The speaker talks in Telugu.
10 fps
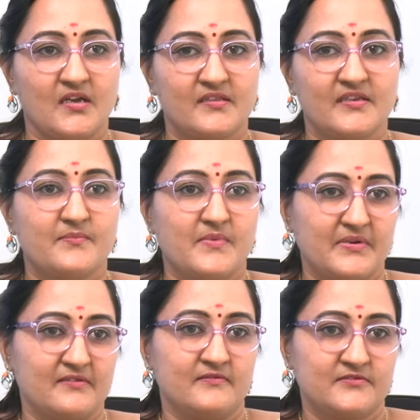అదేనమ్మా
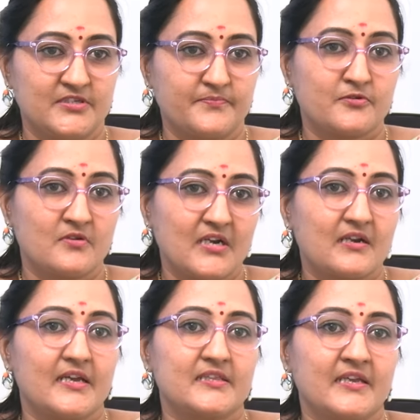మనం
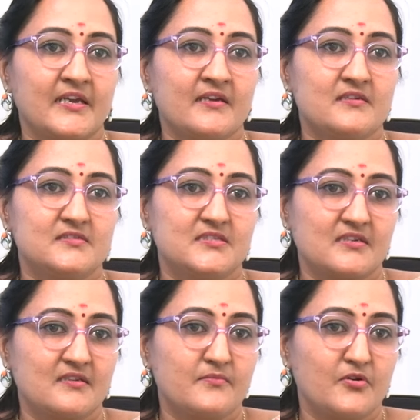చెప్పుకున్నట్లయితే
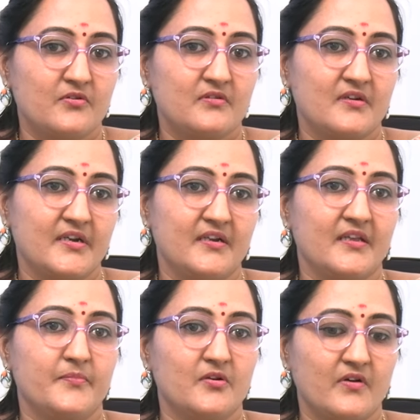జగన్మోహన్ రెడ్డి
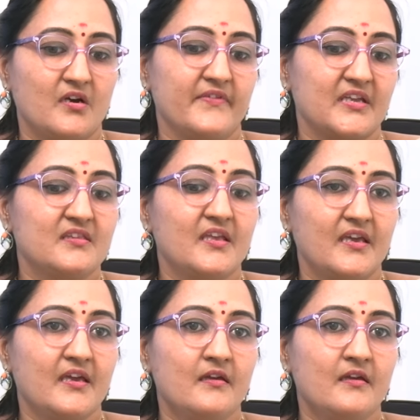ఇప్పుడు ఒక వ్యక్తి